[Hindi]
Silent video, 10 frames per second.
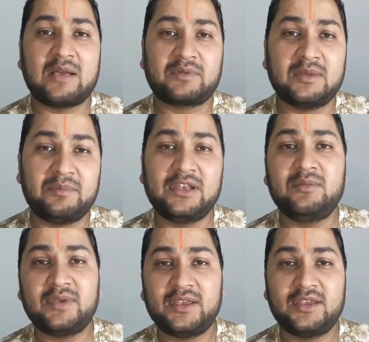आपके बिल
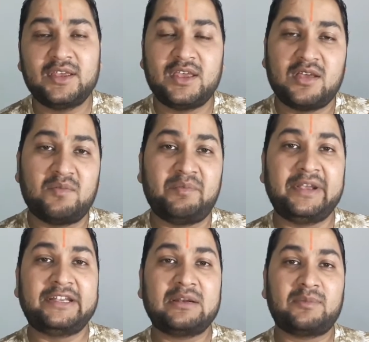में
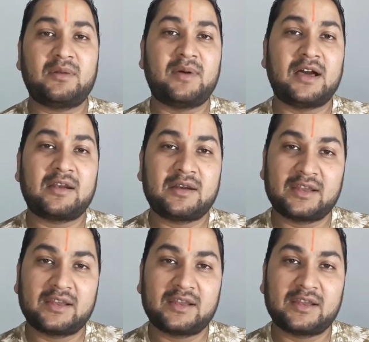मीटर प्रभार